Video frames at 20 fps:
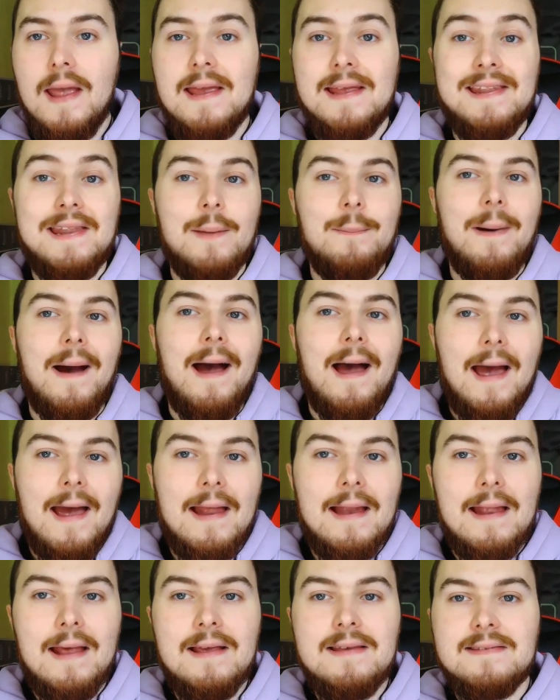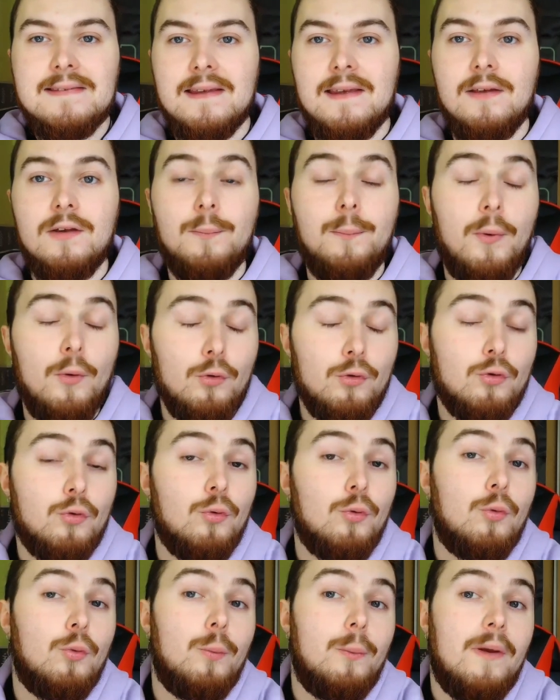il n'est pas à l'aise et pense
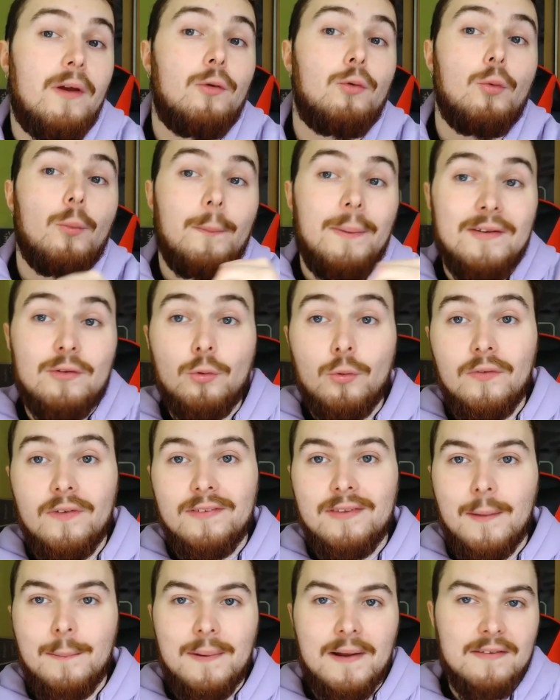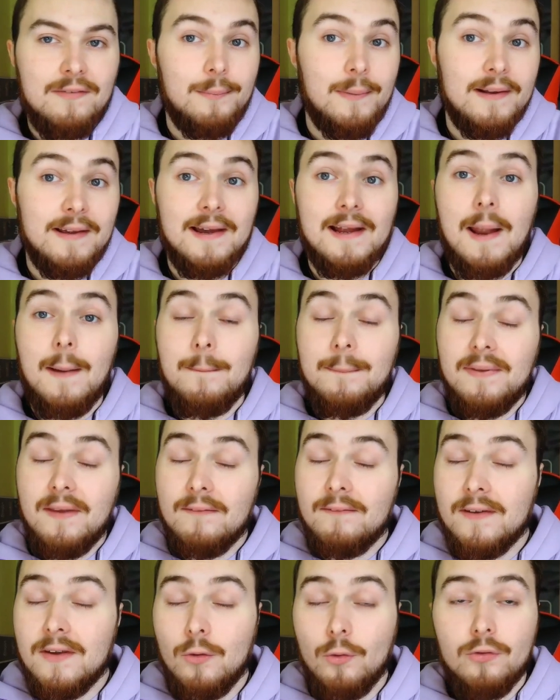bien ne pas trouver sa place malgré la
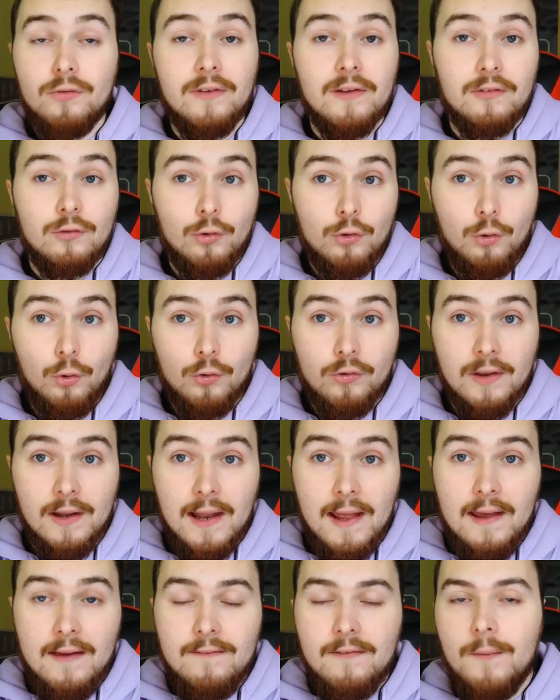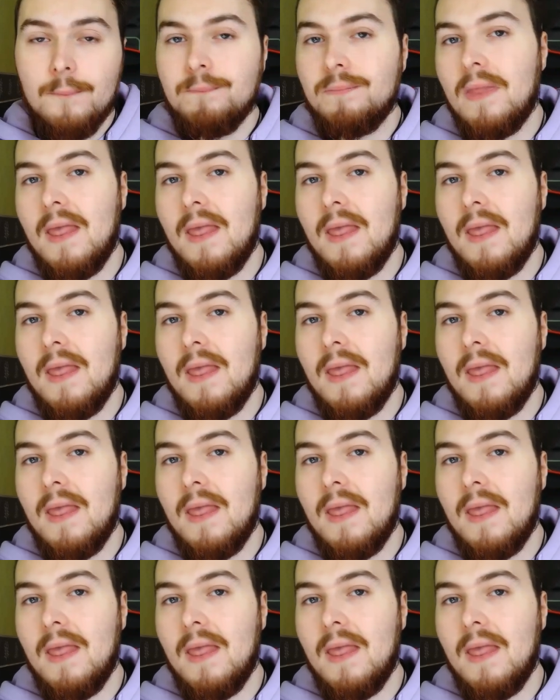bienveillance des autres élèves.